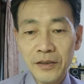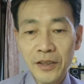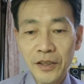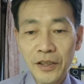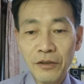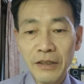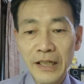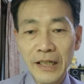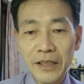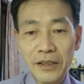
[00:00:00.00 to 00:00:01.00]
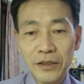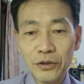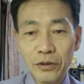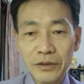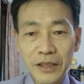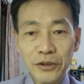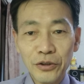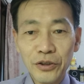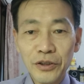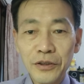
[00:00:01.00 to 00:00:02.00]
这里另外还有一个重点，就
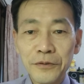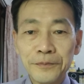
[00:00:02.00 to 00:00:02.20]
是